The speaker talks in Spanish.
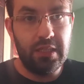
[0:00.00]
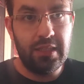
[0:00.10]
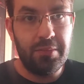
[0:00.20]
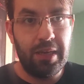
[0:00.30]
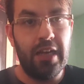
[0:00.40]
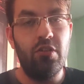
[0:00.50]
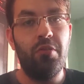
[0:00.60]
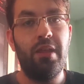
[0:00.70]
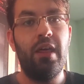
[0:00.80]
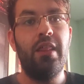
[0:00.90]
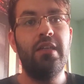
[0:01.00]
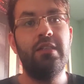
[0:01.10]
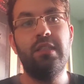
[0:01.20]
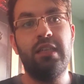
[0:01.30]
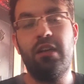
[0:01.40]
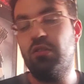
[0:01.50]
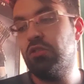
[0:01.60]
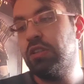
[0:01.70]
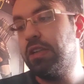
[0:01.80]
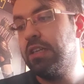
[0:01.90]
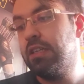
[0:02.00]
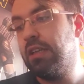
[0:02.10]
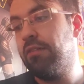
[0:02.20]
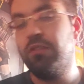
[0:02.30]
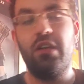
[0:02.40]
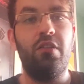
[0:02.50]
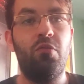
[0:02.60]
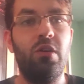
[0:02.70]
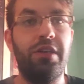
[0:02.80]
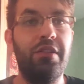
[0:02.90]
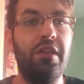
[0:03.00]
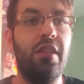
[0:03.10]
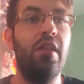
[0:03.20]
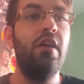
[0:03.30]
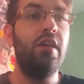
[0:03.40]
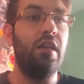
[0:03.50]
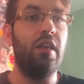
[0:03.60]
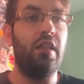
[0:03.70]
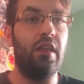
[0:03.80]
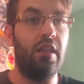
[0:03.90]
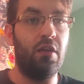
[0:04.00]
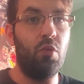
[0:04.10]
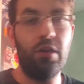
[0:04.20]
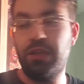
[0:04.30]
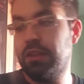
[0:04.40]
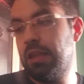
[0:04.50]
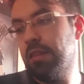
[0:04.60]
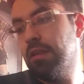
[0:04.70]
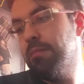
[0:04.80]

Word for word: típicas novedades de esas dos series, de After the Walking Dead y de The Walking Dead.